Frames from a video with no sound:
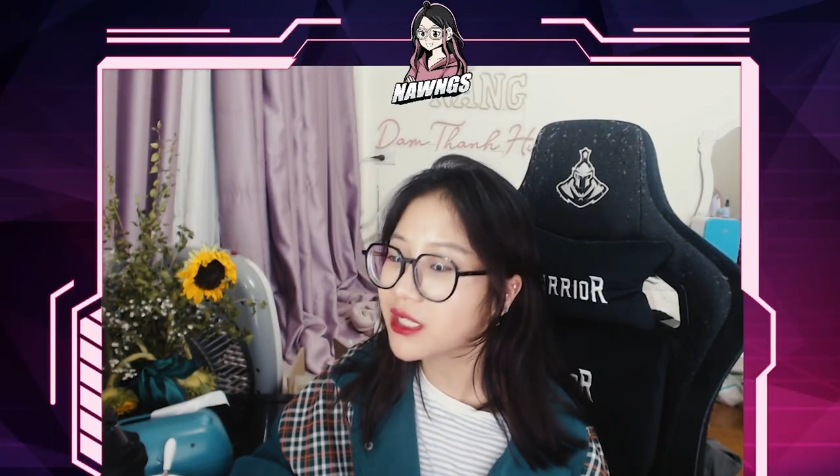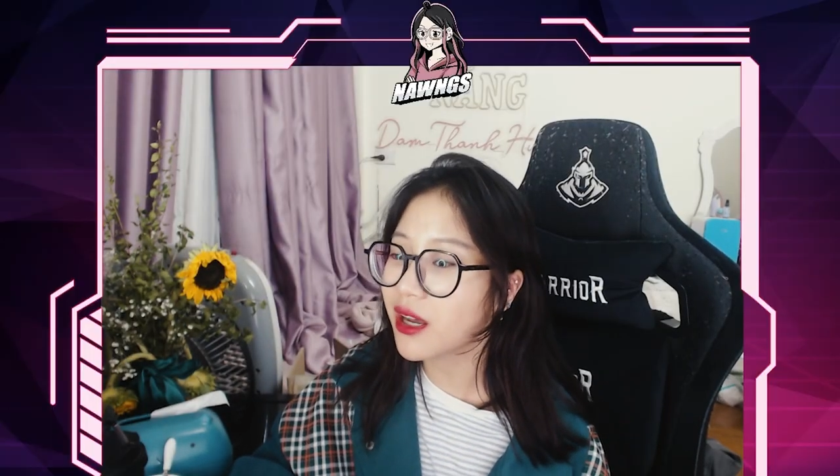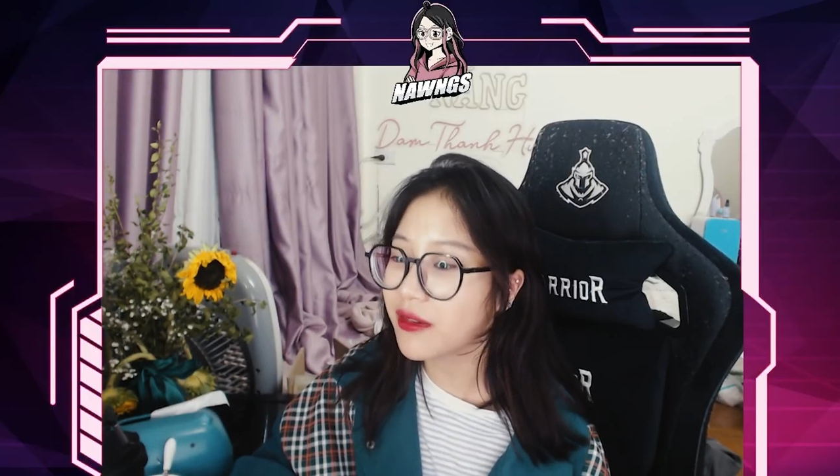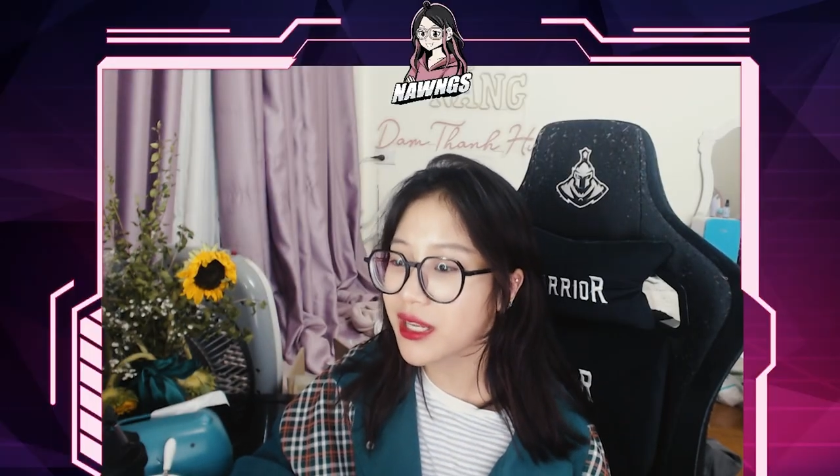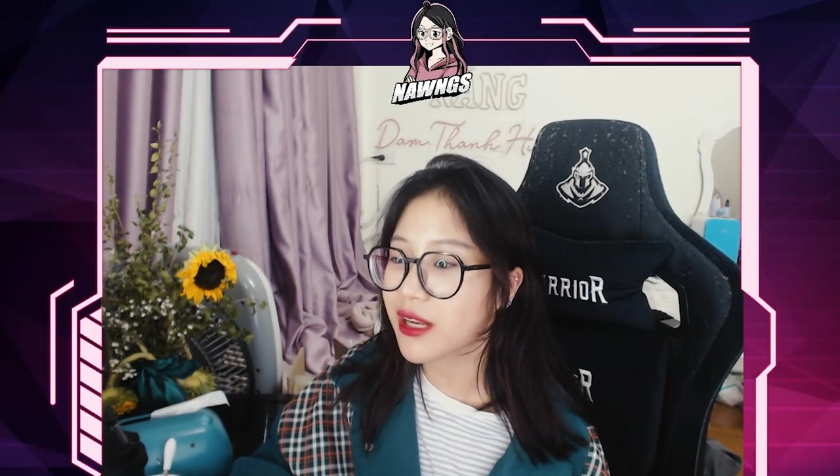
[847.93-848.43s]

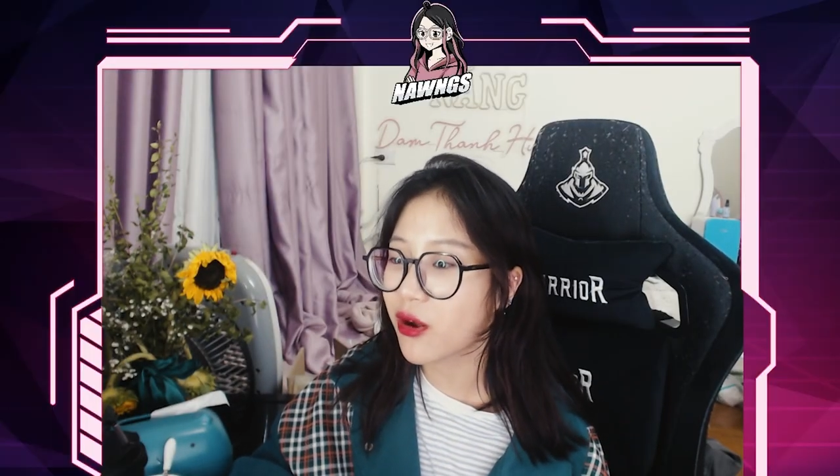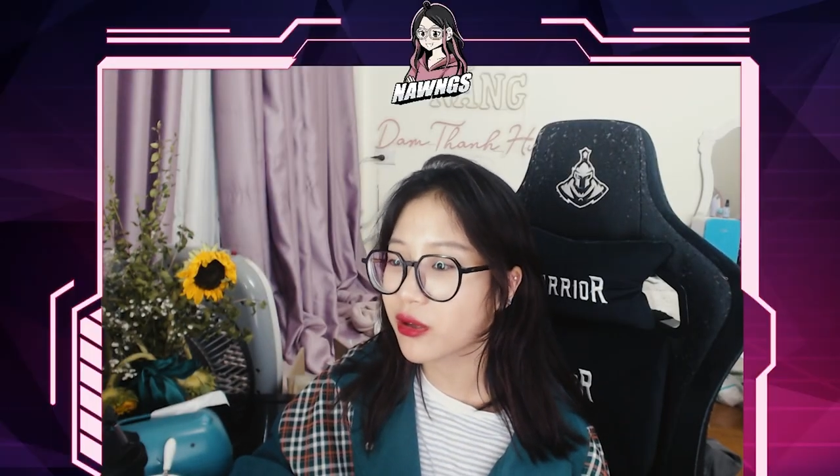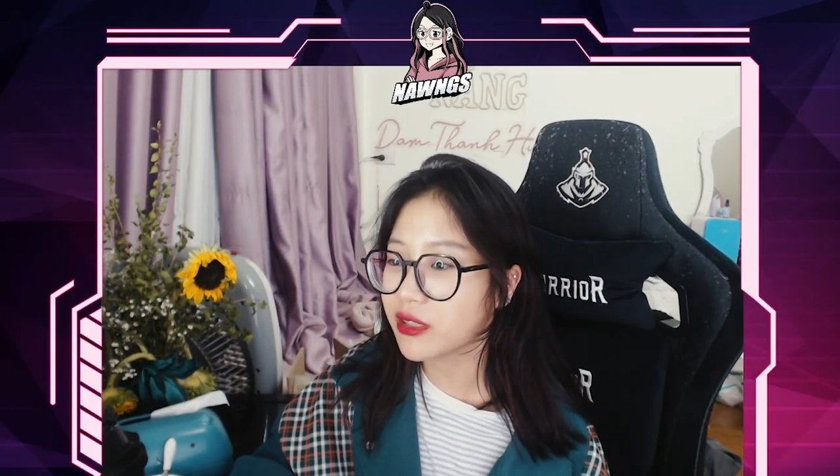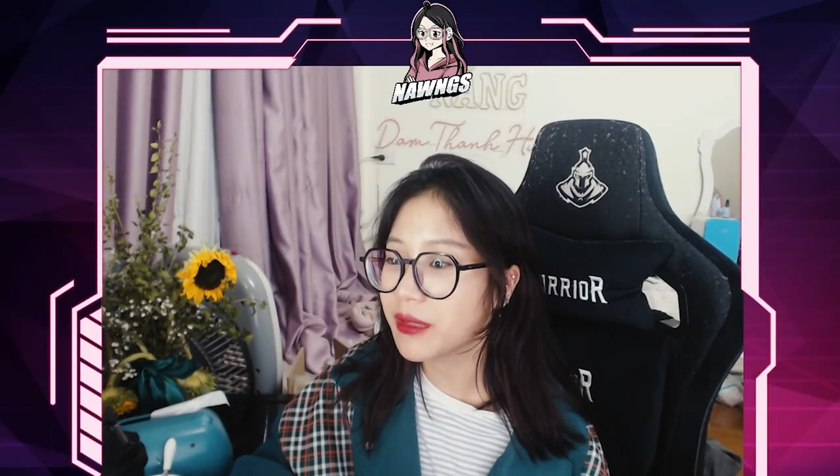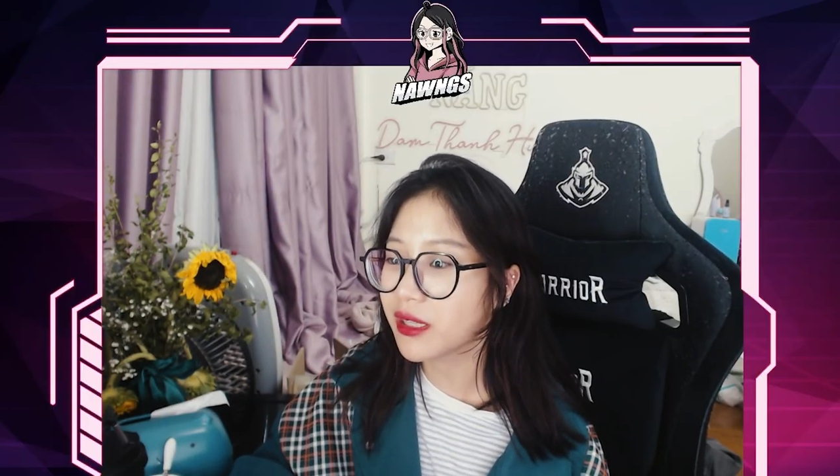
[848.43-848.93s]
chơi vẫn hẹn hò
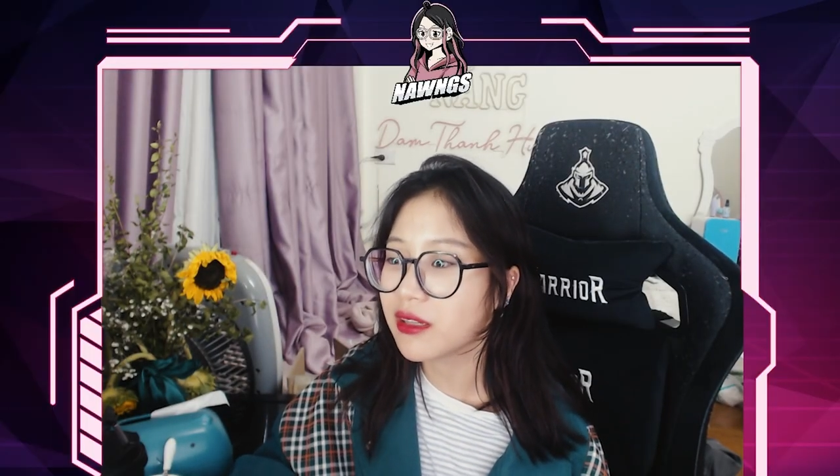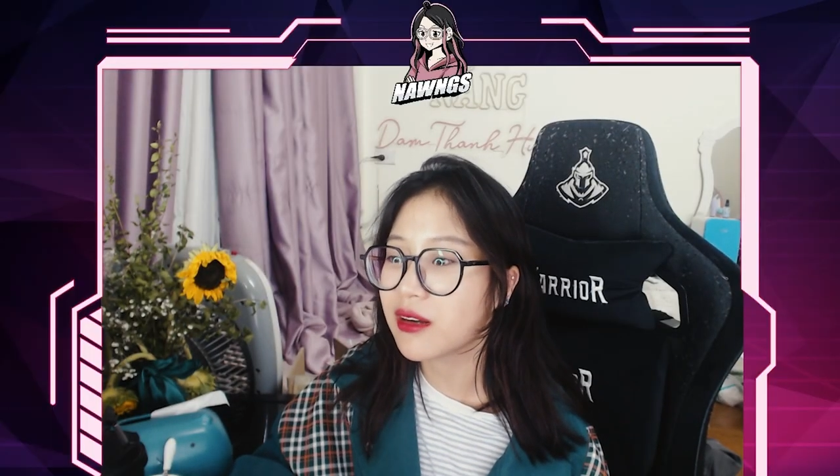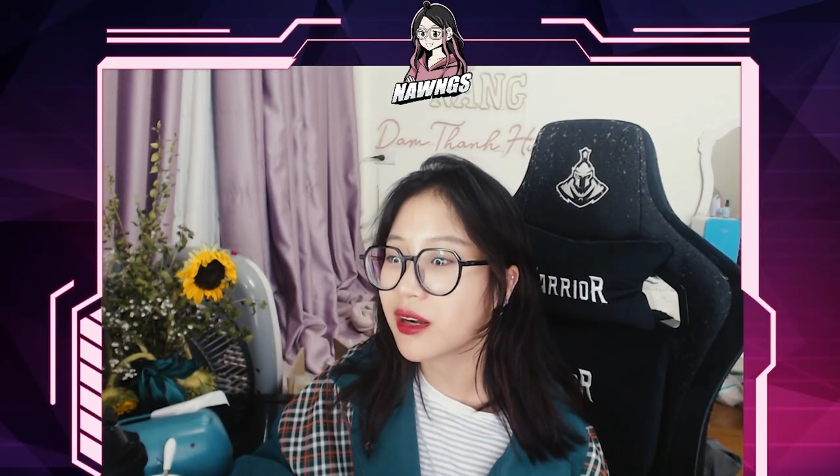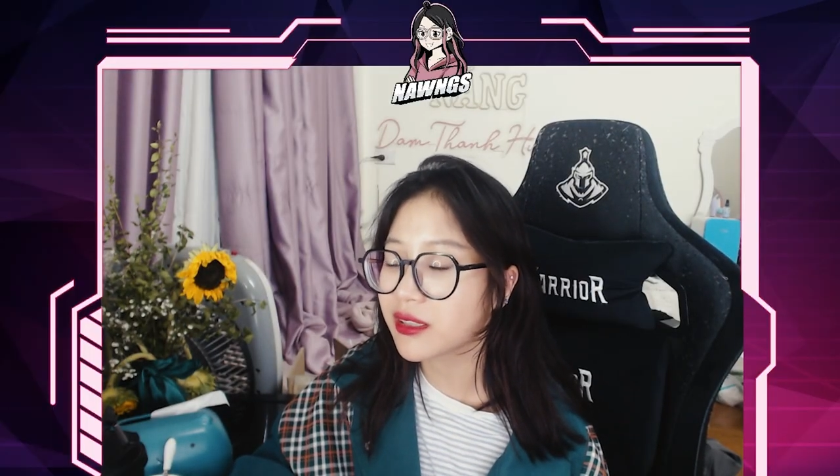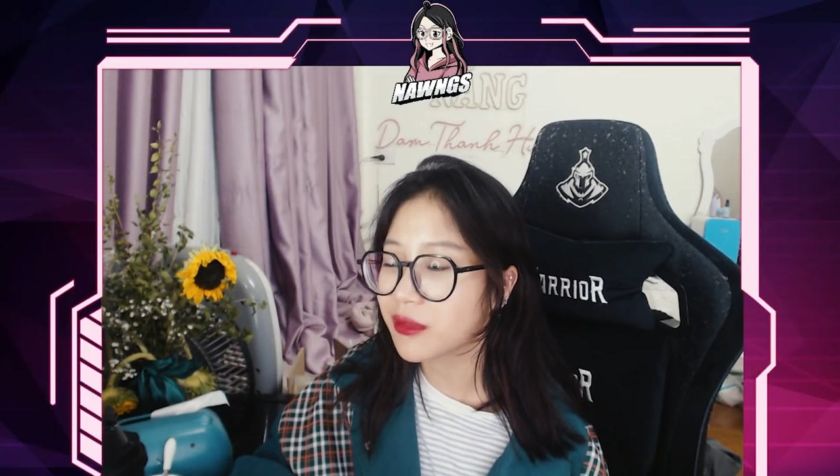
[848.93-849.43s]
như bình
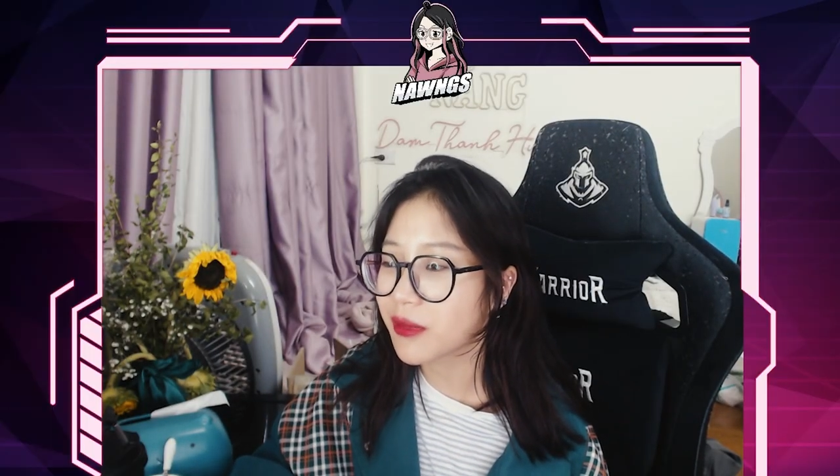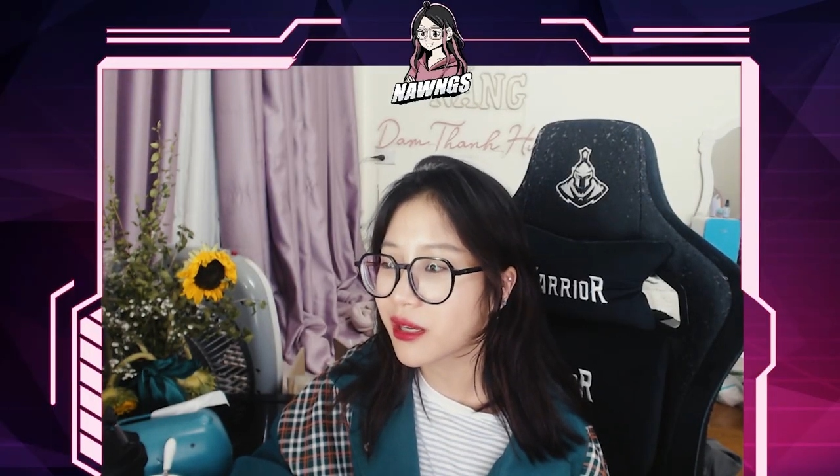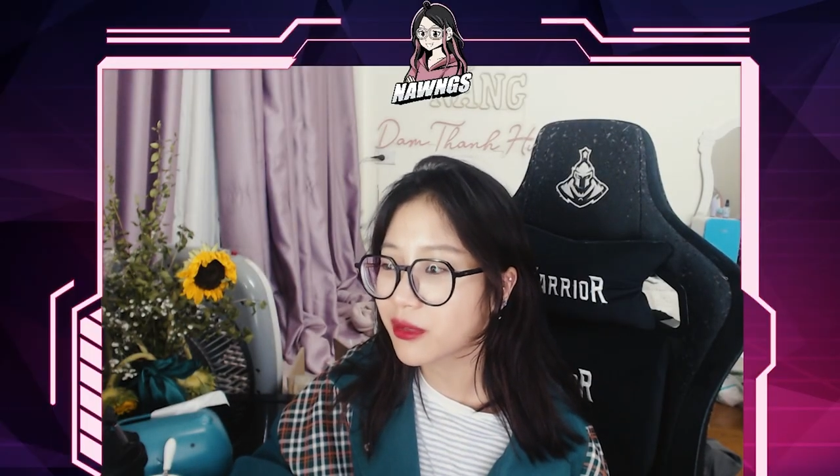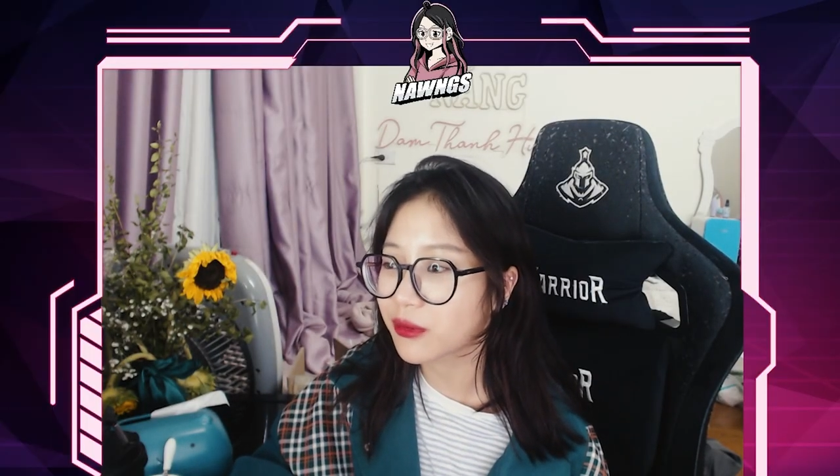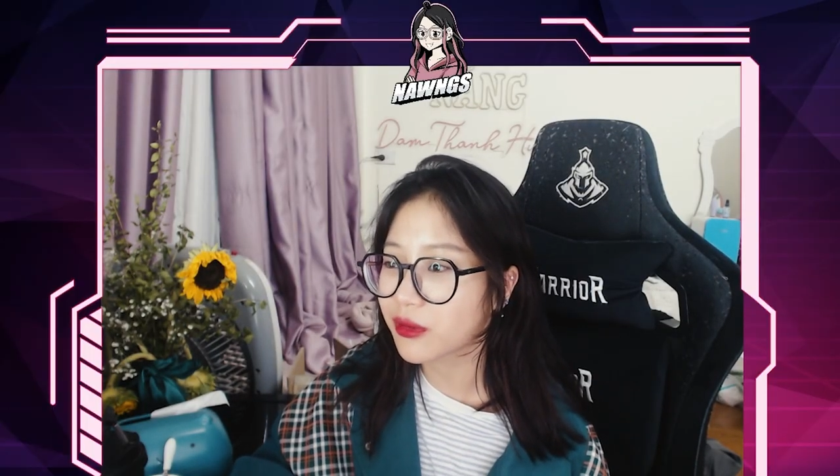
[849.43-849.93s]
thường nhưng
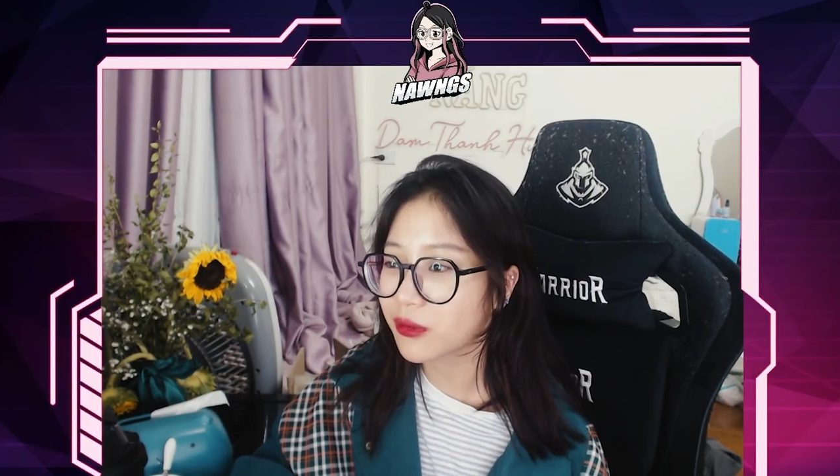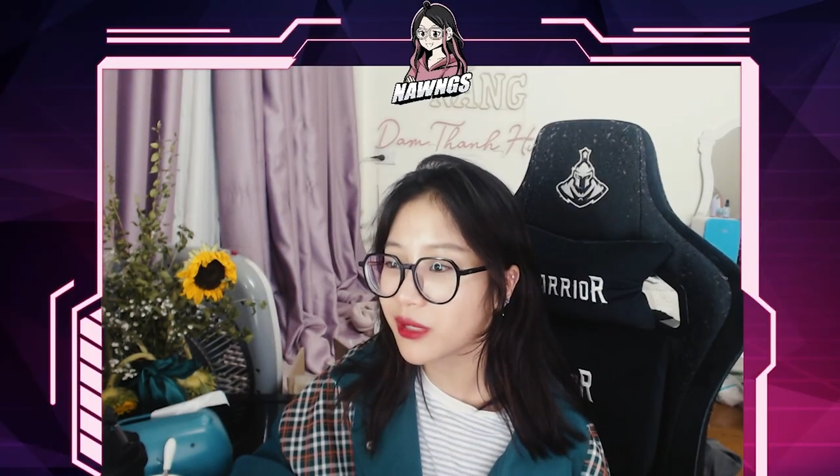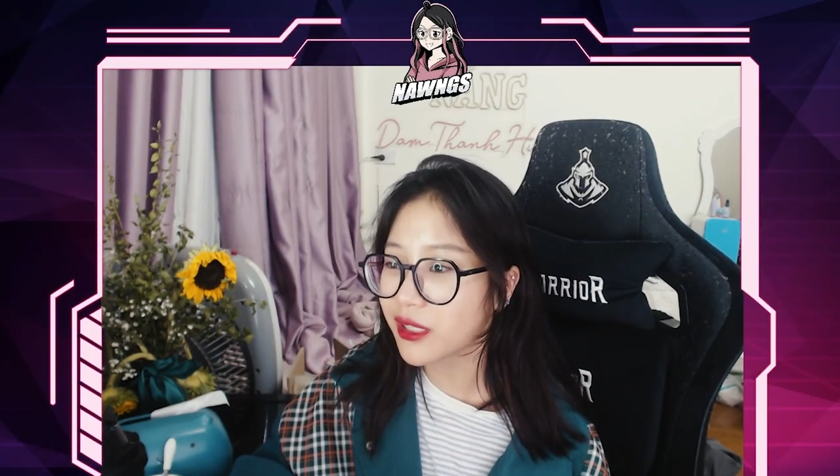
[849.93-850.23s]
mà cũng cũng